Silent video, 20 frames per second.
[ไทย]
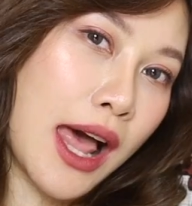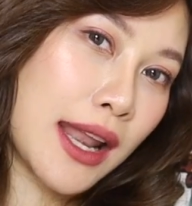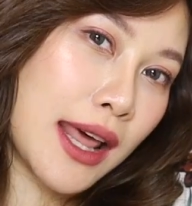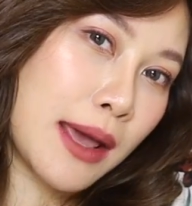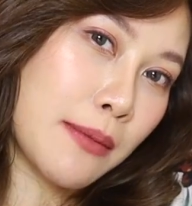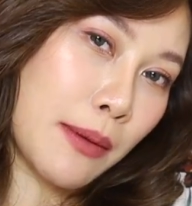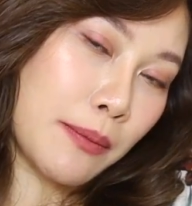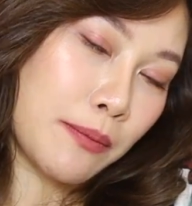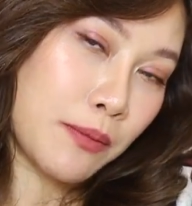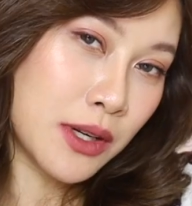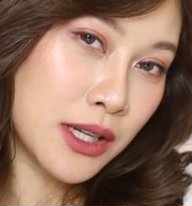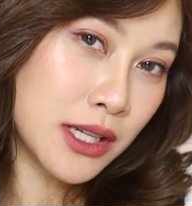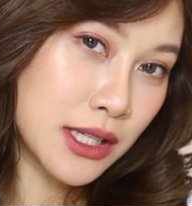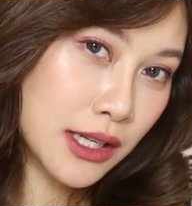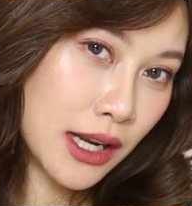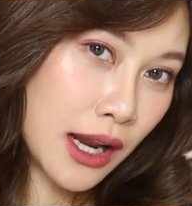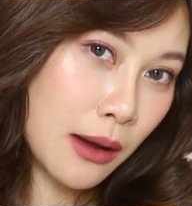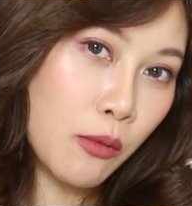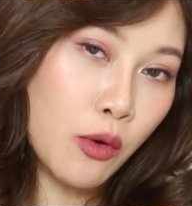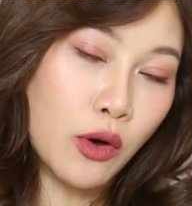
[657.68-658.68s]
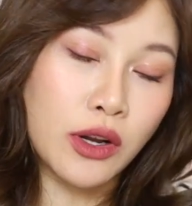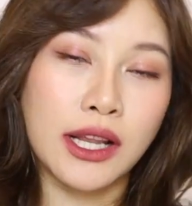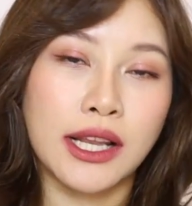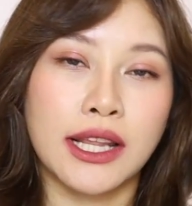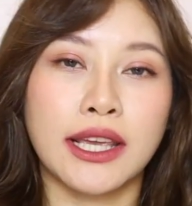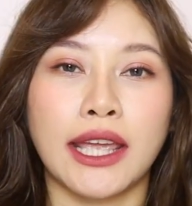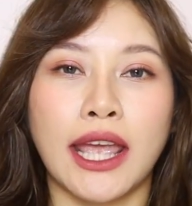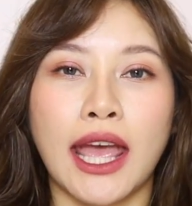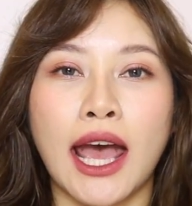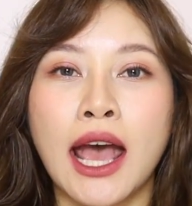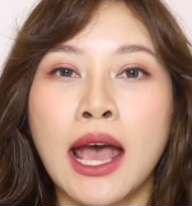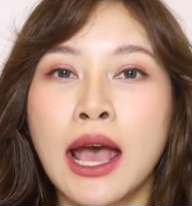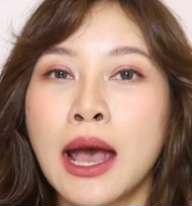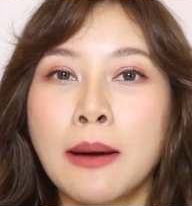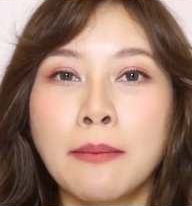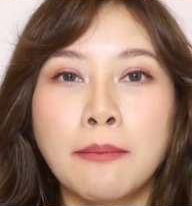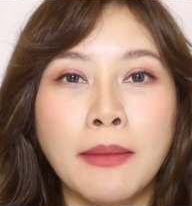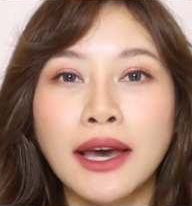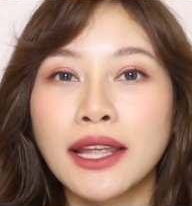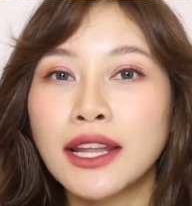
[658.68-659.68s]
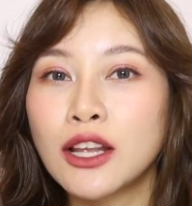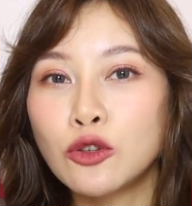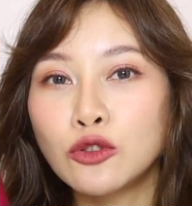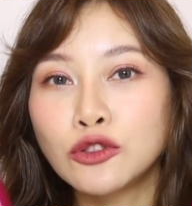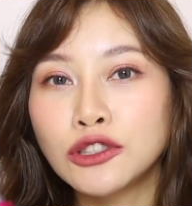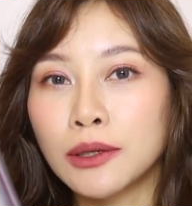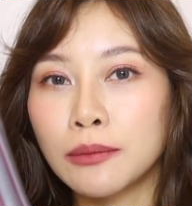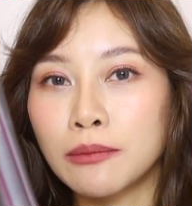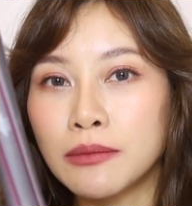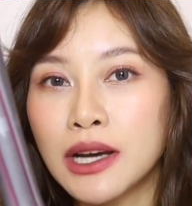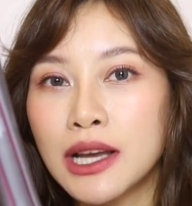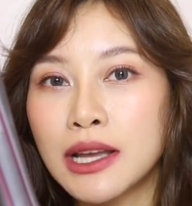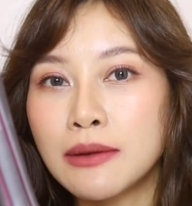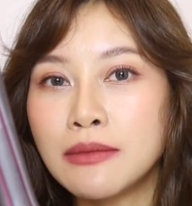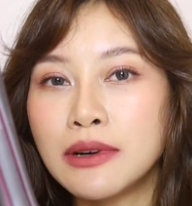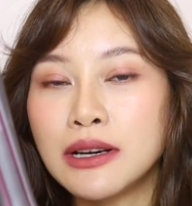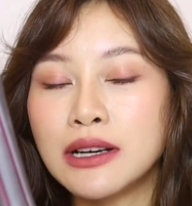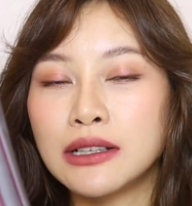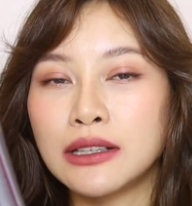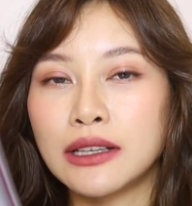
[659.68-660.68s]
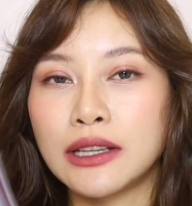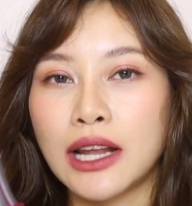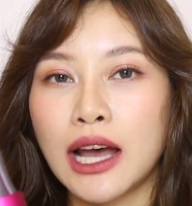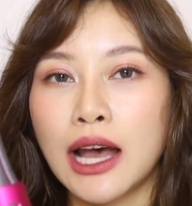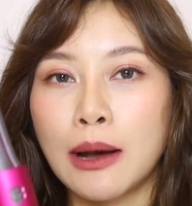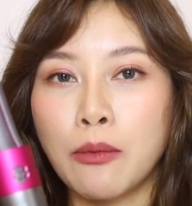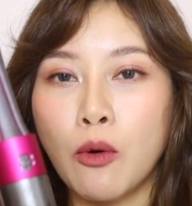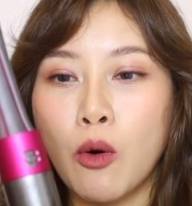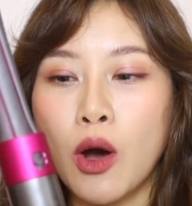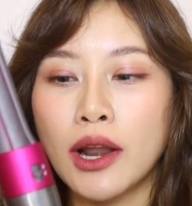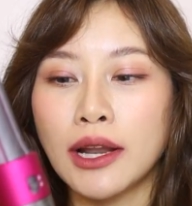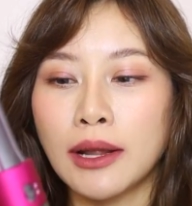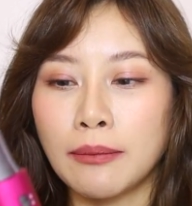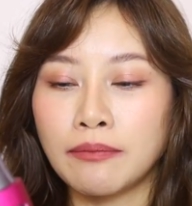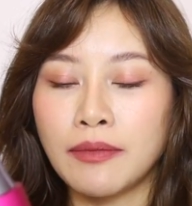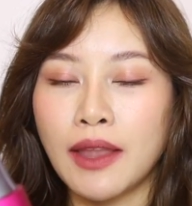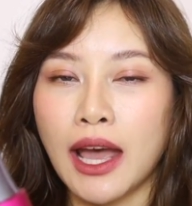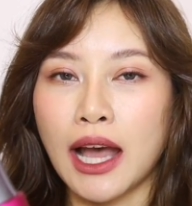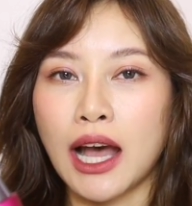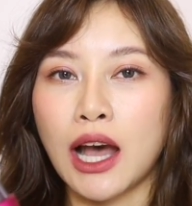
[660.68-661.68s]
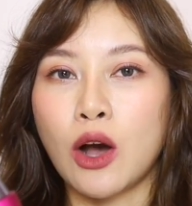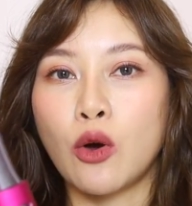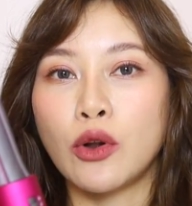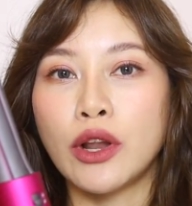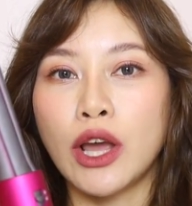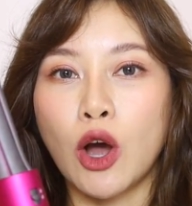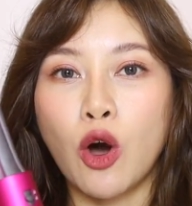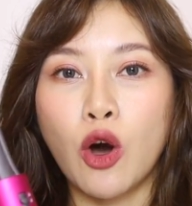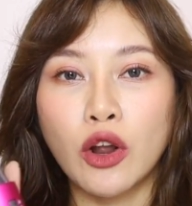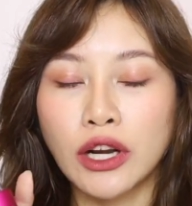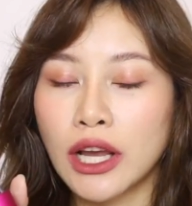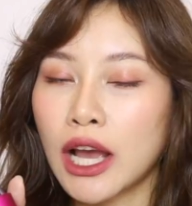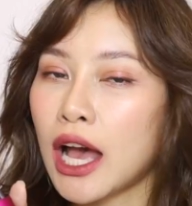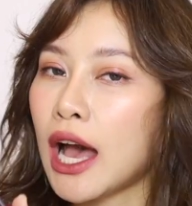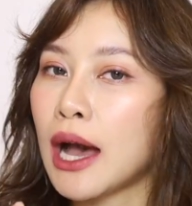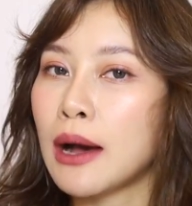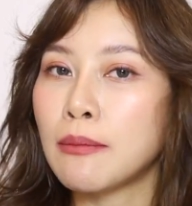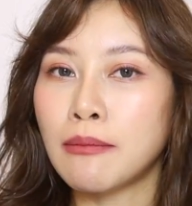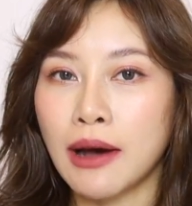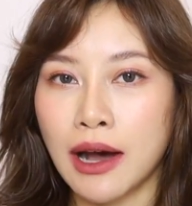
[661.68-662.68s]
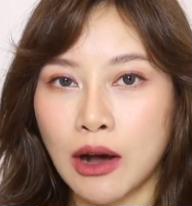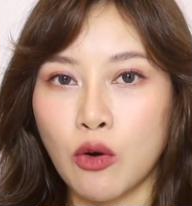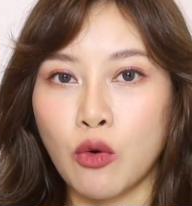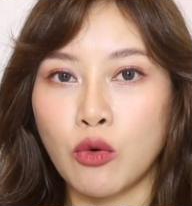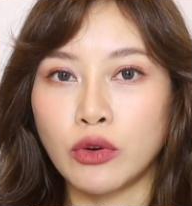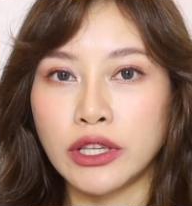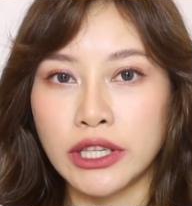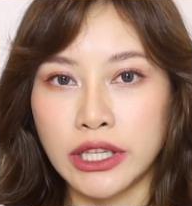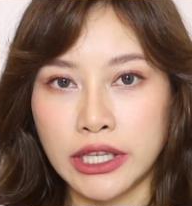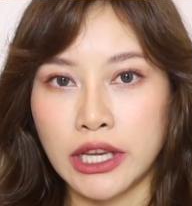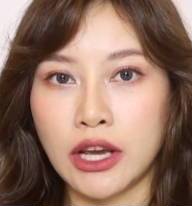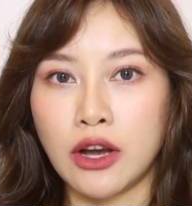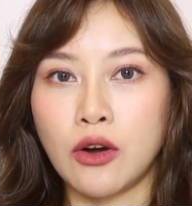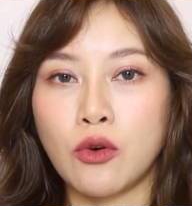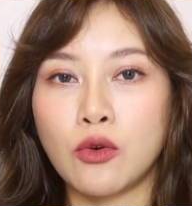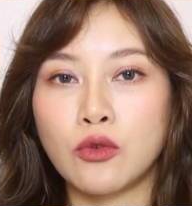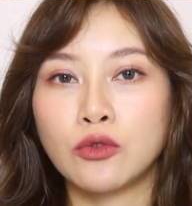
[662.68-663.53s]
อะไรแบบขึ้นข้างบนอะไรอย่างเงี้ยไม่ได้รู้สึกเมื่อยมือเลยนะคะเพราะว่าน้ำหนักเขาเนี่ยค่อนข้างเบาทีเดียว